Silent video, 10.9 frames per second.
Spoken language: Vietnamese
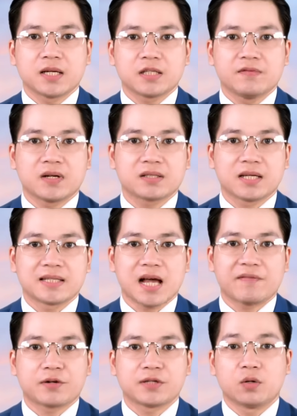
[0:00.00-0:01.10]
sự việc xảy ra
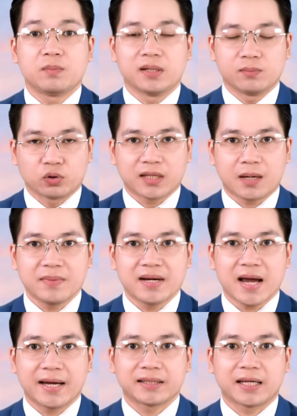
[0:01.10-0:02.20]
vào chiều mười một tháng mười
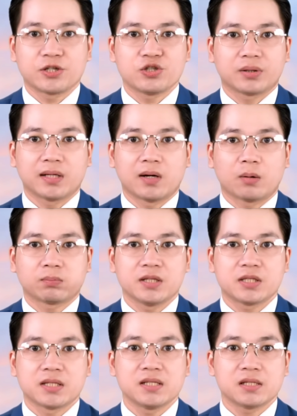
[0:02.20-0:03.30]
hai tại trường tiểu học thị
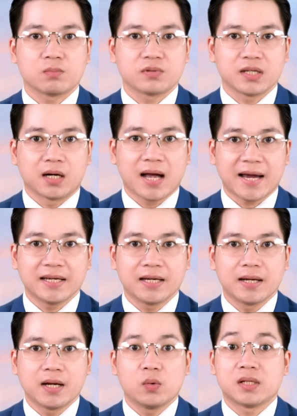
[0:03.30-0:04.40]
trấn Rồng Giềng hai,
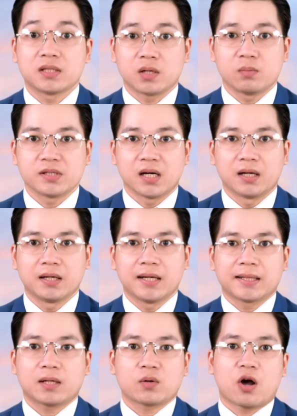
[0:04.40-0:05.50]
huyện Rồng Giềng.
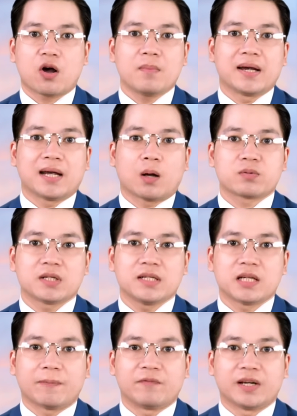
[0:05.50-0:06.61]
Theo đó, bảy học sinh
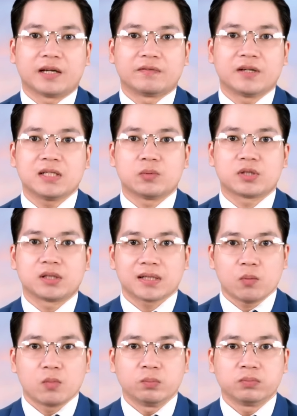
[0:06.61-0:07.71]
nhập viện với triệu chứng
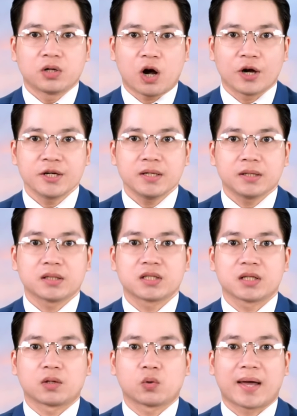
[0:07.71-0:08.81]
đau bụng, ói, được
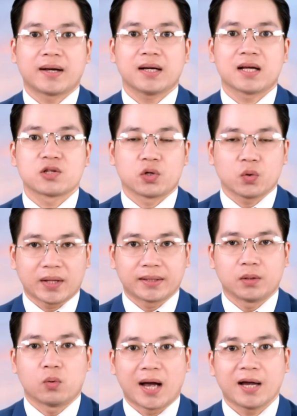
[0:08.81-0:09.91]
chẩn đoán là rối loạn
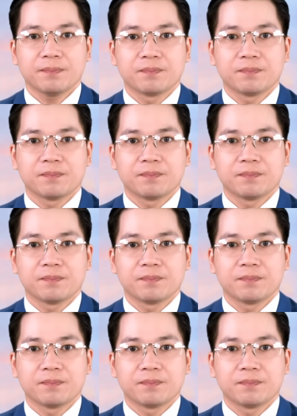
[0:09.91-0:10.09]
tiêu hóa.